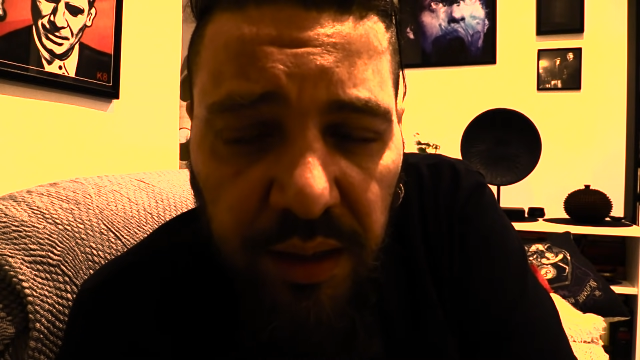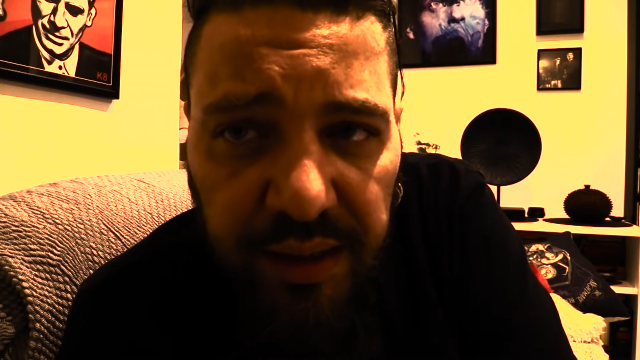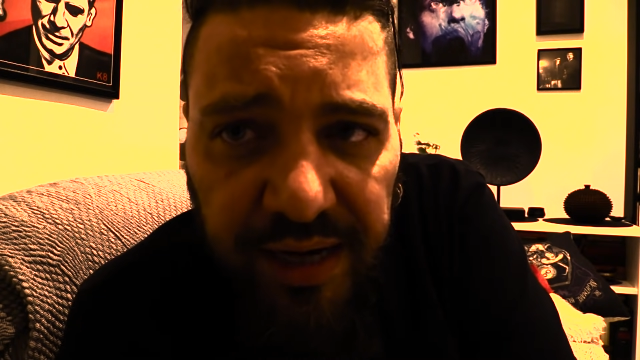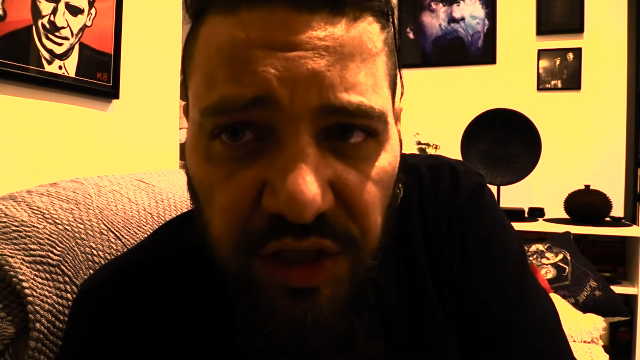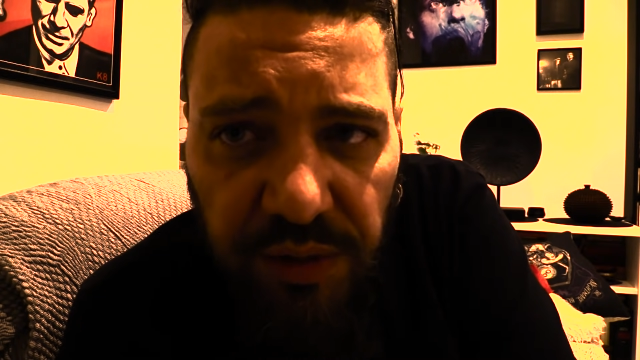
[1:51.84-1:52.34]

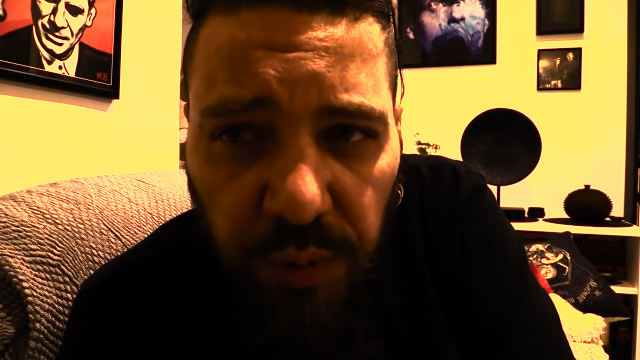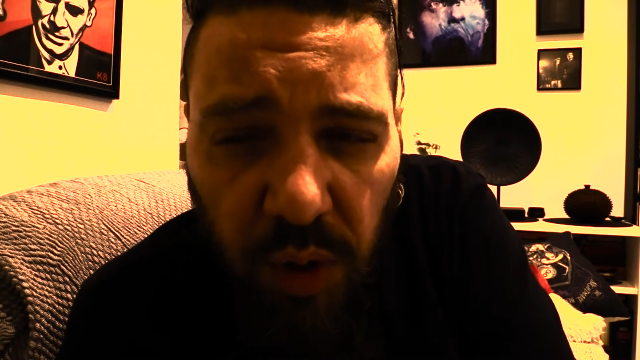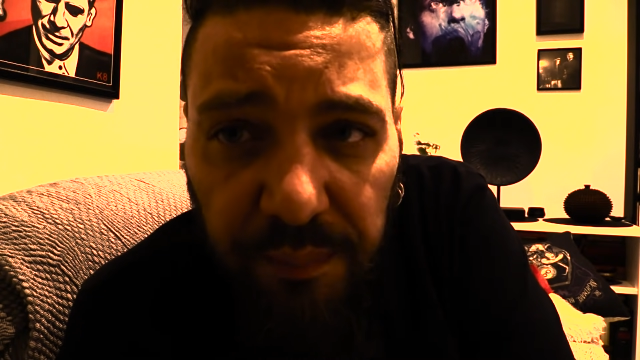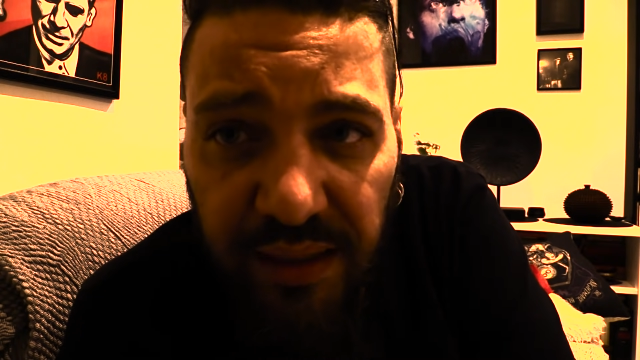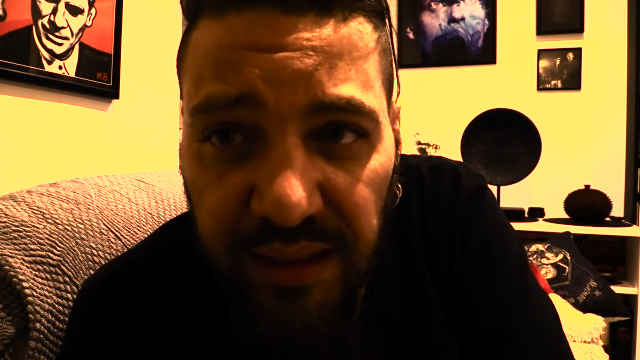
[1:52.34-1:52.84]
riesce
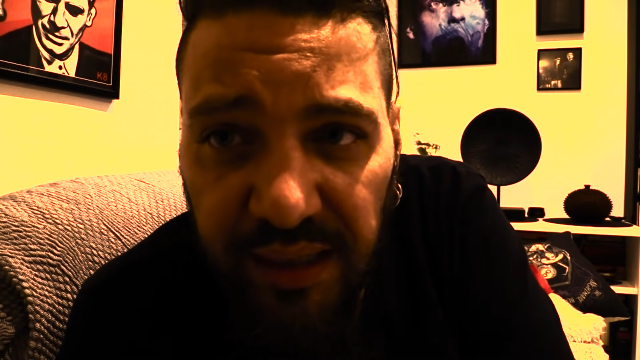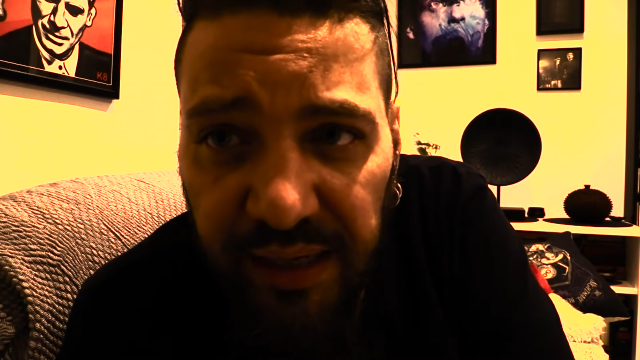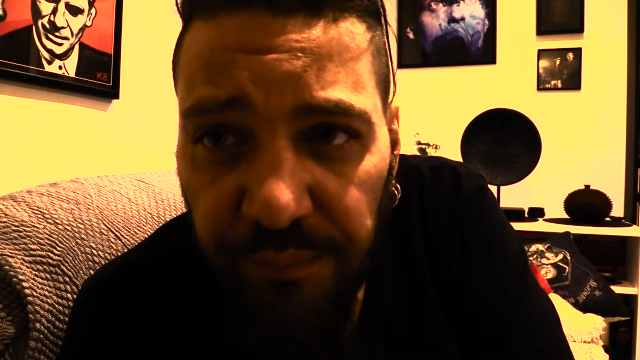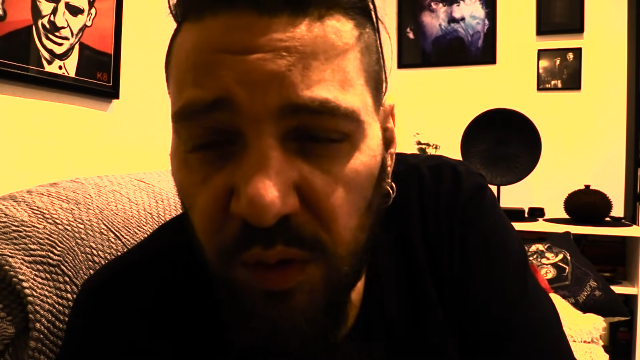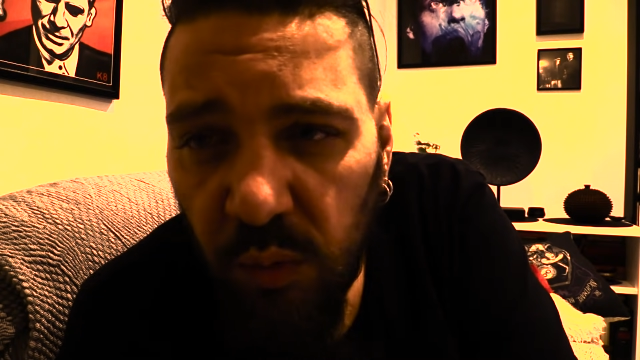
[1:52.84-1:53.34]
però a
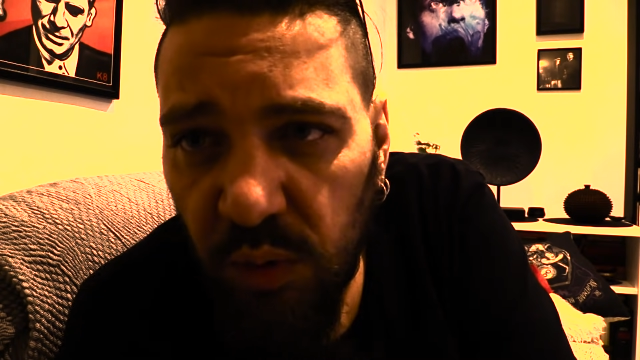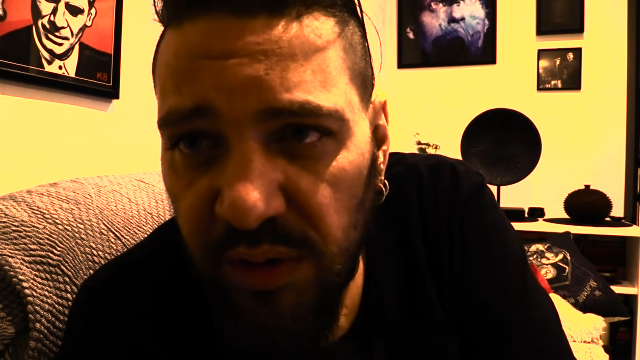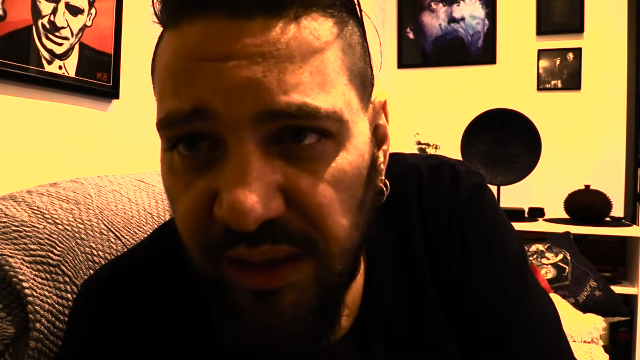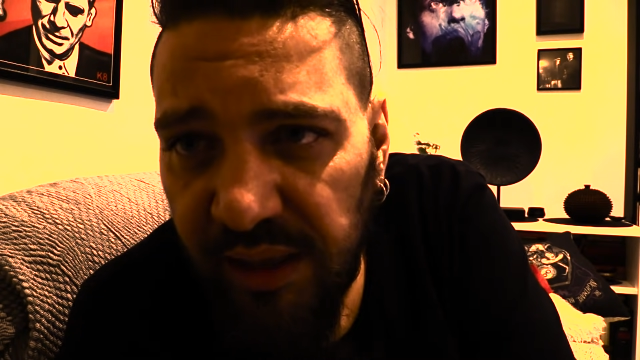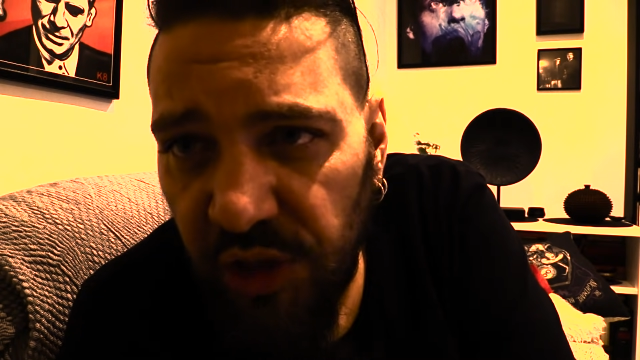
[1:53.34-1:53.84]
mantenere uno
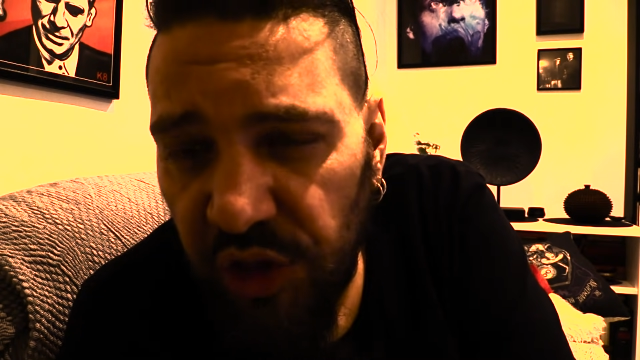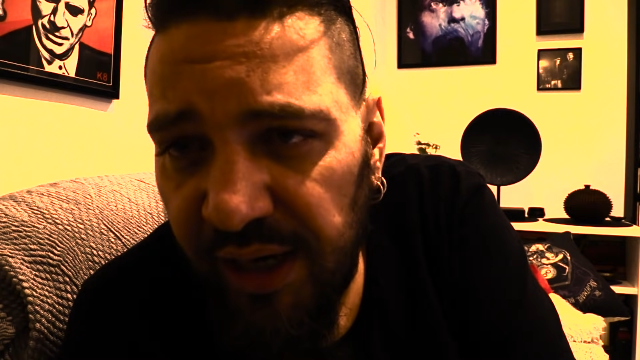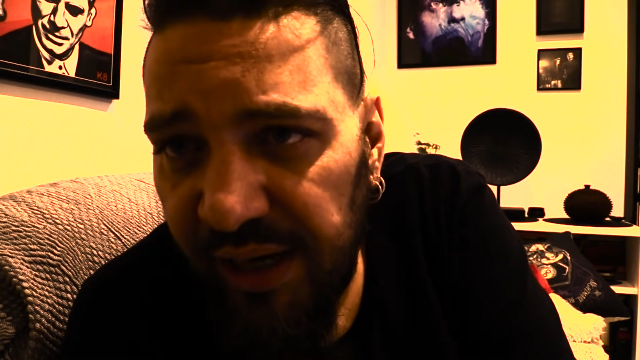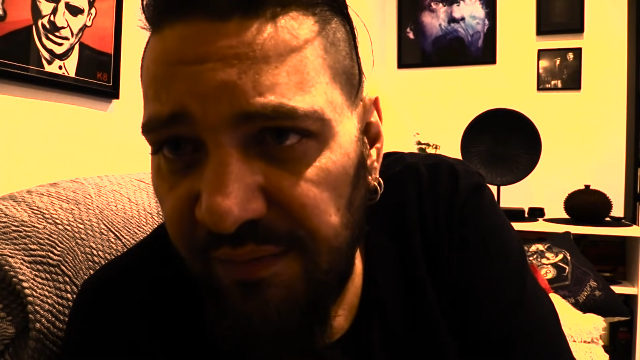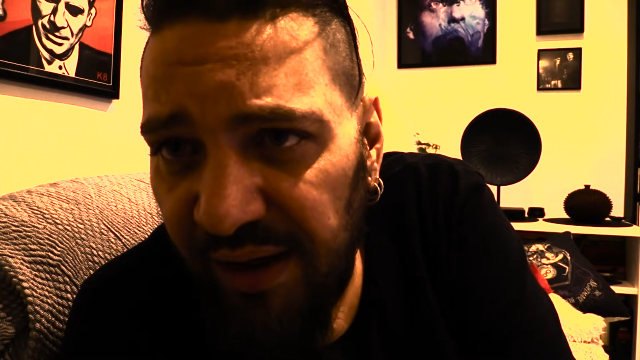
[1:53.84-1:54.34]
stile
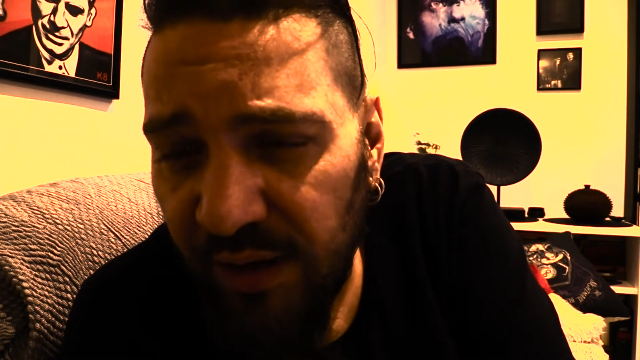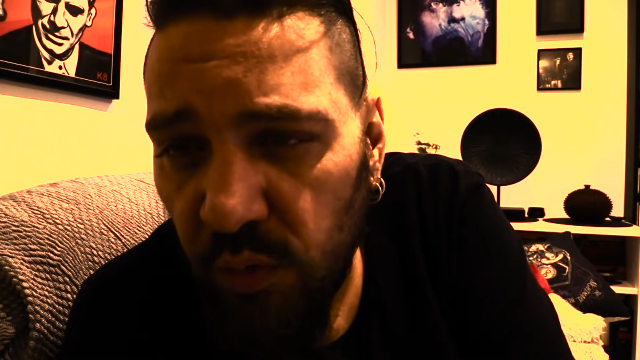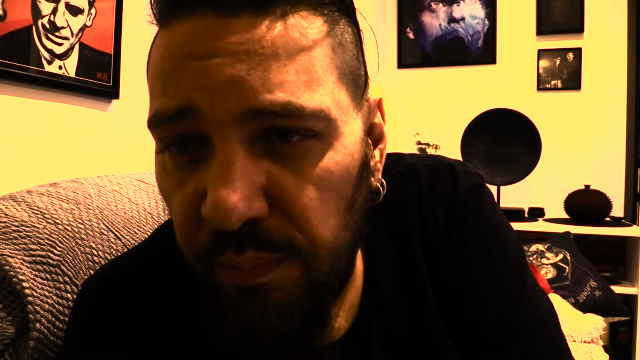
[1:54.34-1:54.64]
regia elevato,